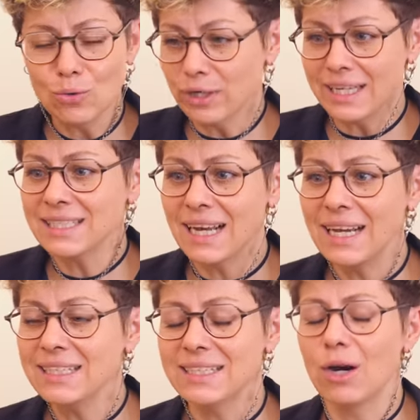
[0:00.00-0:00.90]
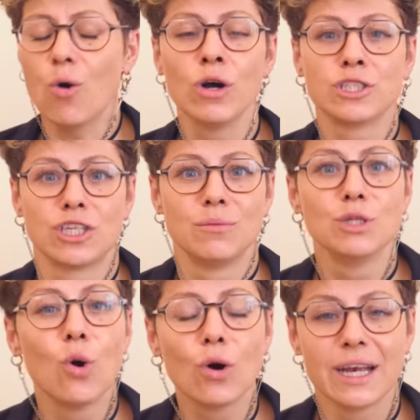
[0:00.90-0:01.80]
У кисы Алисы очень
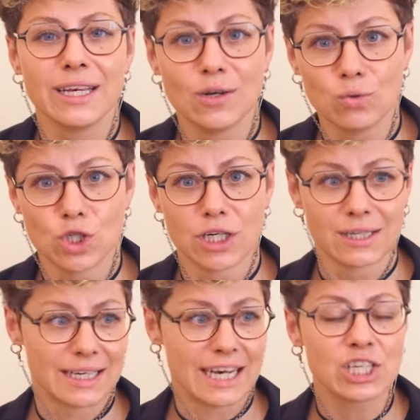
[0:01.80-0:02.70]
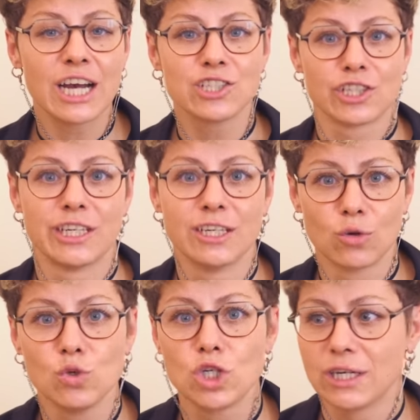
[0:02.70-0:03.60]
много игрушек, кошачьих
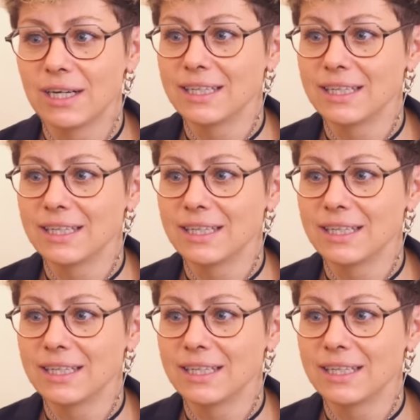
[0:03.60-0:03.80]
игрушек,